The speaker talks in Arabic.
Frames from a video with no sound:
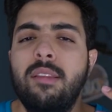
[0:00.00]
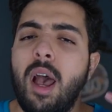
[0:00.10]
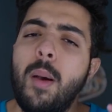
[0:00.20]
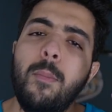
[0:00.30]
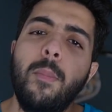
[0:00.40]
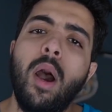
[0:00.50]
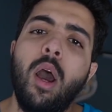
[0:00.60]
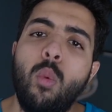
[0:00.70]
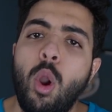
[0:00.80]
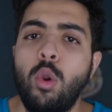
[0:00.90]

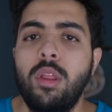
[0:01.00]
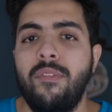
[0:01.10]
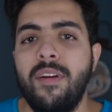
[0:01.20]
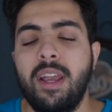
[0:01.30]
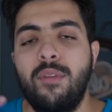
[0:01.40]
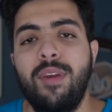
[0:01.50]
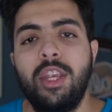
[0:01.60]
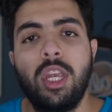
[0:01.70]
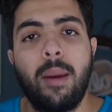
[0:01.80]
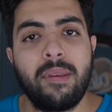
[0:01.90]
اتامل واقعد افكر في
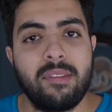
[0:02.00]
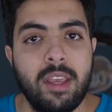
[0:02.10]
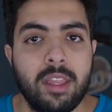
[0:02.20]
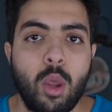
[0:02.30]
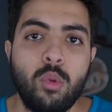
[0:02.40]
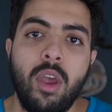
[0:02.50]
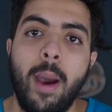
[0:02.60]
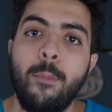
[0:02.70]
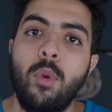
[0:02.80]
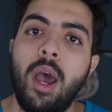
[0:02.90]
اشياء بسيطه
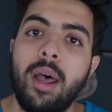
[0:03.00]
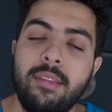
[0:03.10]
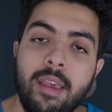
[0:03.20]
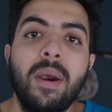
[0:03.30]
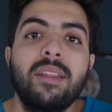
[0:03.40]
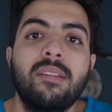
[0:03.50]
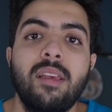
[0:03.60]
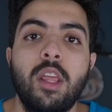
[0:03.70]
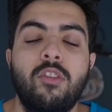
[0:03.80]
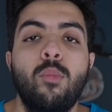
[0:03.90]
وتاملات
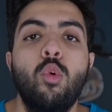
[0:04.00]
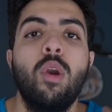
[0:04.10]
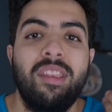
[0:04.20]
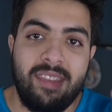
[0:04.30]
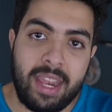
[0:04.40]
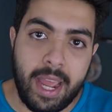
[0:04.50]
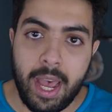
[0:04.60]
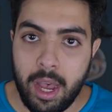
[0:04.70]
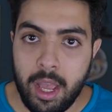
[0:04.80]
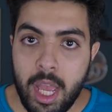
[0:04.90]
باختصار يسمونه
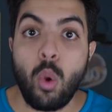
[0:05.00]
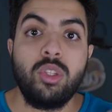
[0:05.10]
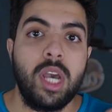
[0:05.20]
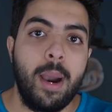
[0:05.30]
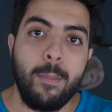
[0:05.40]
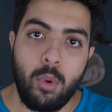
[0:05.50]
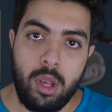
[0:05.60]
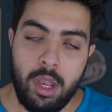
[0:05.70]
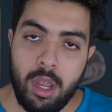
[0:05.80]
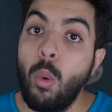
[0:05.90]
استرخاء او
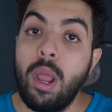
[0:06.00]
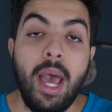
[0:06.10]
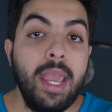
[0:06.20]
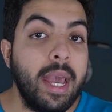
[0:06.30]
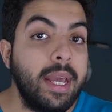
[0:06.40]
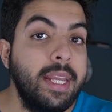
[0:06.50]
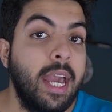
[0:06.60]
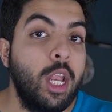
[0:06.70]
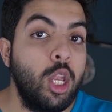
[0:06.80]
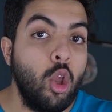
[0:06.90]
تامل وهو لا يغني
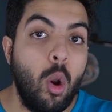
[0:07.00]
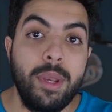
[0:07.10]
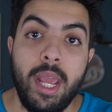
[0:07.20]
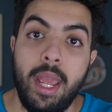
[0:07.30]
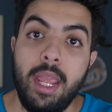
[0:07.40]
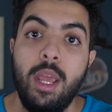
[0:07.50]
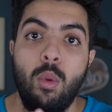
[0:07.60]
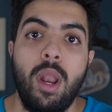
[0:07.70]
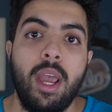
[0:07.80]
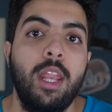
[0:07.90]
عن النوم
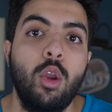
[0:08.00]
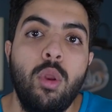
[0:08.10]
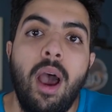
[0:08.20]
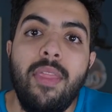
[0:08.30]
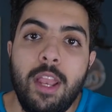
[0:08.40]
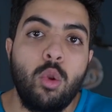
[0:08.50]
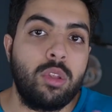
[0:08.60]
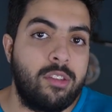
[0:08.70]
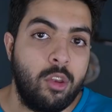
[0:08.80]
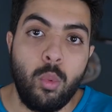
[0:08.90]
نهائيا ولكن يقول هذا اللي
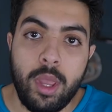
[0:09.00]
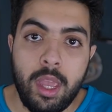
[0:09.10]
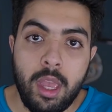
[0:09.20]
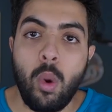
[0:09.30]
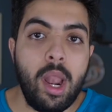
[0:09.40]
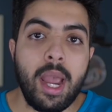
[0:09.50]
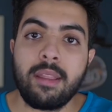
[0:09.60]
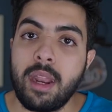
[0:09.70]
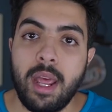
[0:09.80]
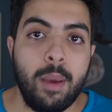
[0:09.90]
كنت اسويه ولا
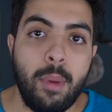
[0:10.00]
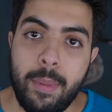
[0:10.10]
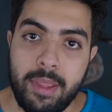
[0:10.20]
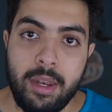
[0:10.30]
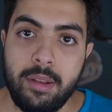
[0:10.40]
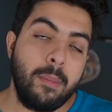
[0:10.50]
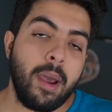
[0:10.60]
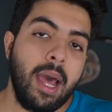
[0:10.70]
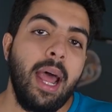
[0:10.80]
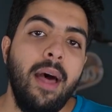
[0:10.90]
اقدر انام ابدا في
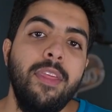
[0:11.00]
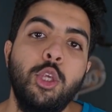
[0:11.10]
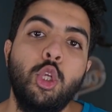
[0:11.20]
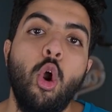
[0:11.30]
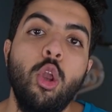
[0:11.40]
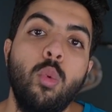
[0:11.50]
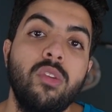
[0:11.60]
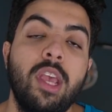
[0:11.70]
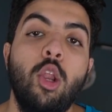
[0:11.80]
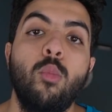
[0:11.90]
المقاله هذه جون
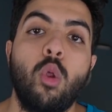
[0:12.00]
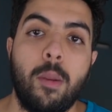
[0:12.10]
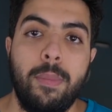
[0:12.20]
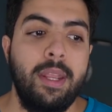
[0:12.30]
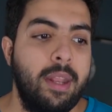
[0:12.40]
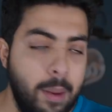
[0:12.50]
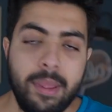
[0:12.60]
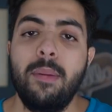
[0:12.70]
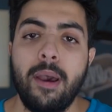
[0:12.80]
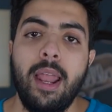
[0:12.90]
وصل عمره 40 انا ما
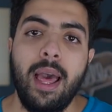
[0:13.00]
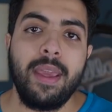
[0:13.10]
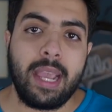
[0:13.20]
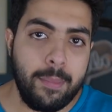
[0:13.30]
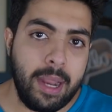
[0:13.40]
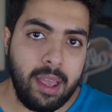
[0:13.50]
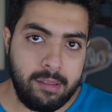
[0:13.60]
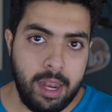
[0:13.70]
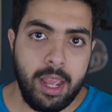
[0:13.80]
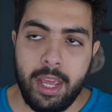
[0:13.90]
ادري المقاله هذه كم لها
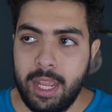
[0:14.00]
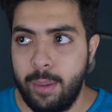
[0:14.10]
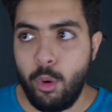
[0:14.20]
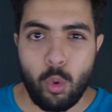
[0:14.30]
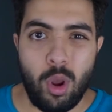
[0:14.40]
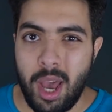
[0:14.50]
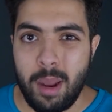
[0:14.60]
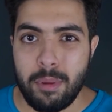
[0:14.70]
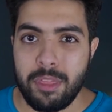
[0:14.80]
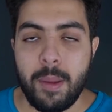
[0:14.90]
سنه يعني كم عمره
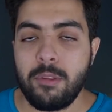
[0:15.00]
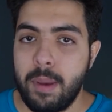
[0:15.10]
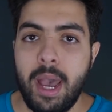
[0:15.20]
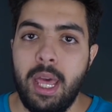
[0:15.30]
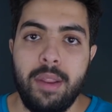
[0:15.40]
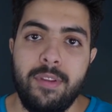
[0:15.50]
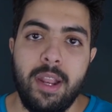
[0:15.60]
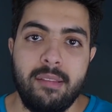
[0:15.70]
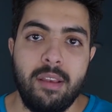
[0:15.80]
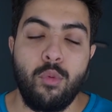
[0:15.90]
الان بالضبط ما اعرف
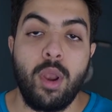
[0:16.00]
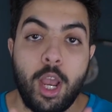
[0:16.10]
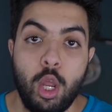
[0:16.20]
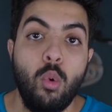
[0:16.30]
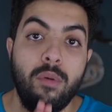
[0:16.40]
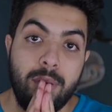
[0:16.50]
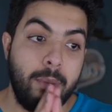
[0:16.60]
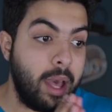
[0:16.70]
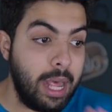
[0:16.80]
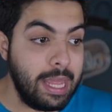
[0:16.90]
للاسف ولكن هو في
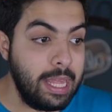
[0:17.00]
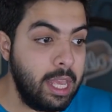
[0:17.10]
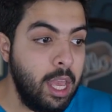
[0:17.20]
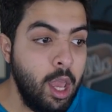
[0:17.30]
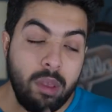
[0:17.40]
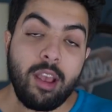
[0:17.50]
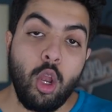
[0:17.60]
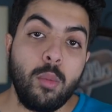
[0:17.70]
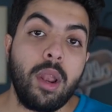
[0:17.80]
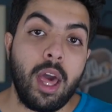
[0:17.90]
المقاله دي وصل
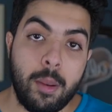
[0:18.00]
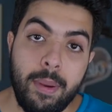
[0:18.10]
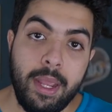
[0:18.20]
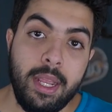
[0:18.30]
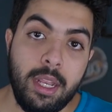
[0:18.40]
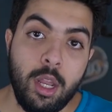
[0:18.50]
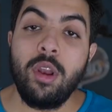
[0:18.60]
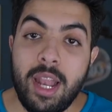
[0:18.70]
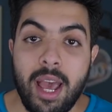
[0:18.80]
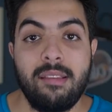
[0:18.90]
عمره ال40
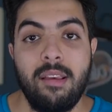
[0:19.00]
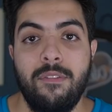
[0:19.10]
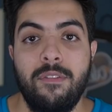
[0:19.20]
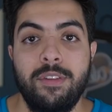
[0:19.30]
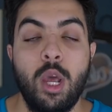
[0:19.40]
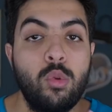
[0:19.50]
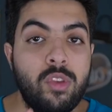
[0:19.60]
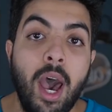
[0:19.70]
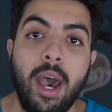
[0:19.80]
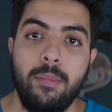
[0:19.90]
وللاسف جاله
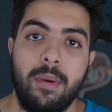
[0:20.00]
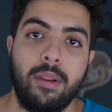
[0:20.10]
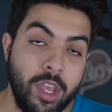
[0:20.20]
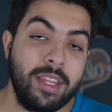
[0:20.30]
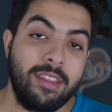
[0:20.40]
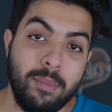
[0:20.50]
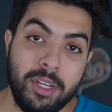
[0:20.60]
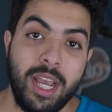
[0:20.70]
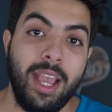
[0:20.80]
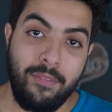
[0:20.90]
زهايمر وزادت
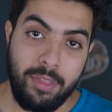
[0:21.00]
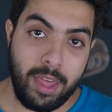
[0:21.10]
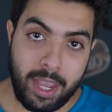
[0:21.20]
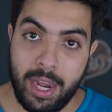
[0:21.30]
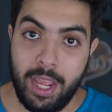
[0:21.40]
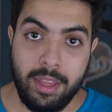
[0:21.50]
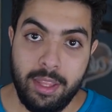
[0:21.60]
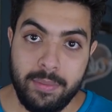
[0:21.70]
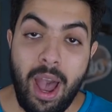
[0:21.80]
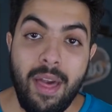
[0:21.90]
المشاكل في الذاكره
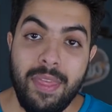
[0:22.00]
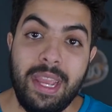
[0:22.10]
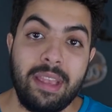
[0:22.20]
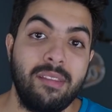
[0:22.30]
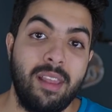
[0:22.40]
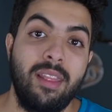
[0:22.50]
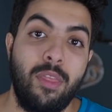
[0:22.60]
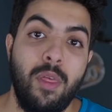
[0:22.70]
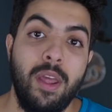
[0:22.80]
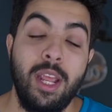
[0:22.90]
عنده فهذه قصتنا
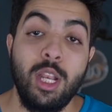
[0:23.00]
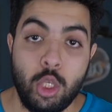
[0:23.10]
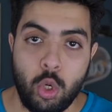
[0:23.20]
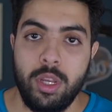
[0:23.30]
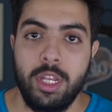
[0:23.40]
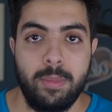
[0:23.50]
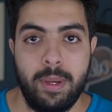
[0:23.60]
الثانيه لجون يا